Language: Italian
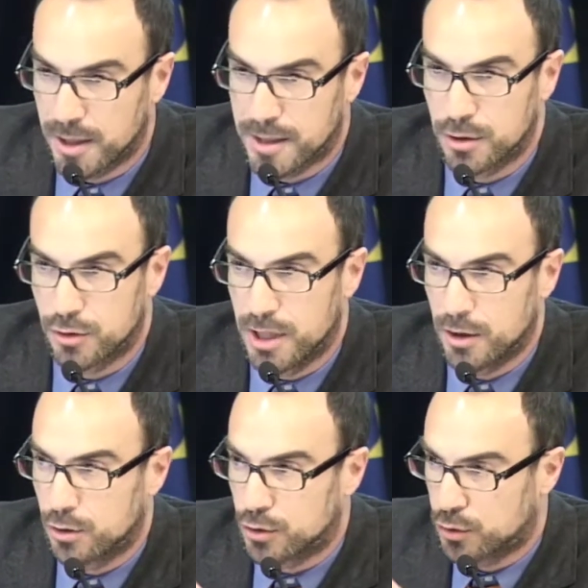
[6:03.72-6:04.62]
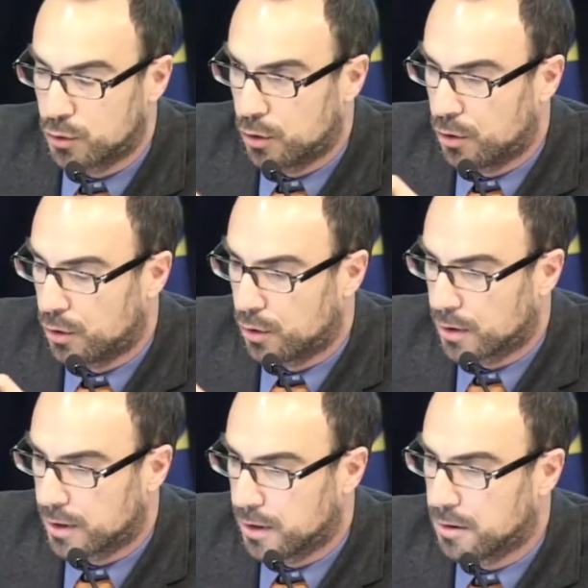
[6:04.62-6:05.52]
che si ottengono sono
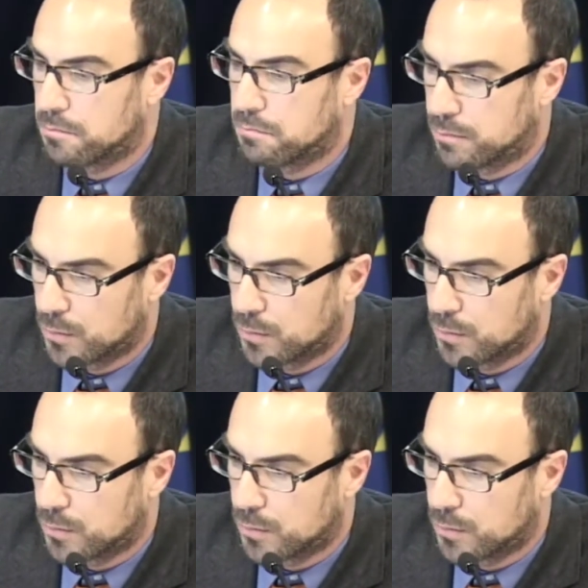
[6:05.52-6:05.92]
che